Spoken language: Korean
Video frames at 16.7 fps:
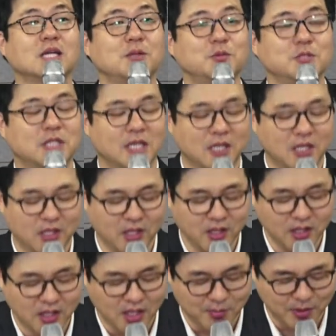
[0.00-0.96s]
삶을
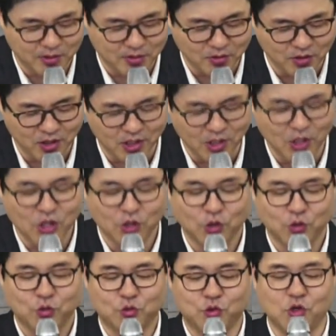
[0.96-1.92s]
살아가는가 야 봤더니
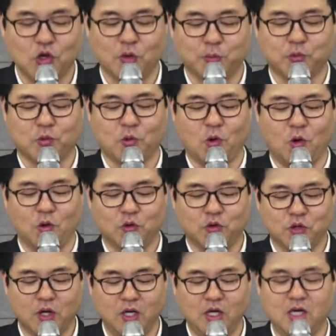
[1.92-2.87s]
두렵고
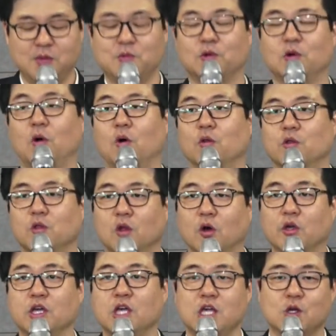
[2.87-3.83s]
떨림으로
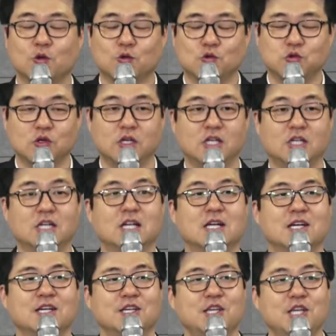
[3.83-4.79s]
너희 구원을
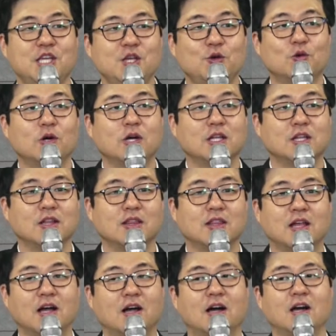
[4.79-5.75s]
이루어야
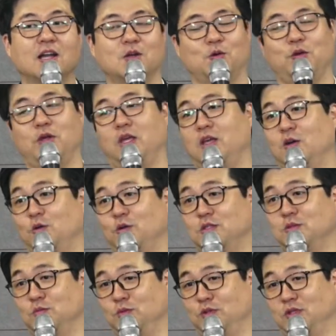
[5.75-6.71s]
된다라고 얘기하고
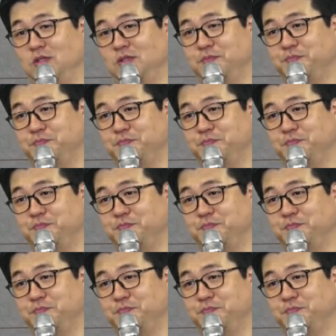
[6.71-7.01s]
있습니다.